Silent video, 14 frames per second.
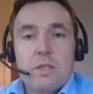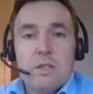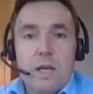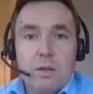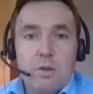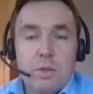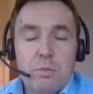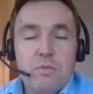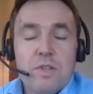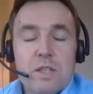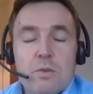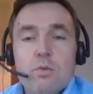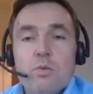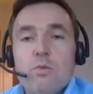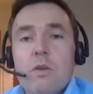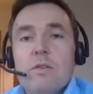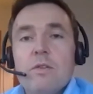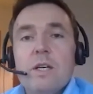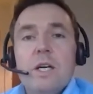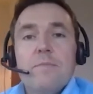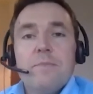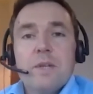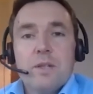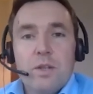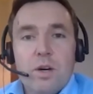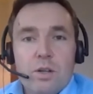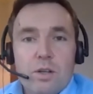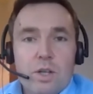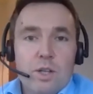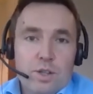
jak to się mówi, z tyłu głowy to,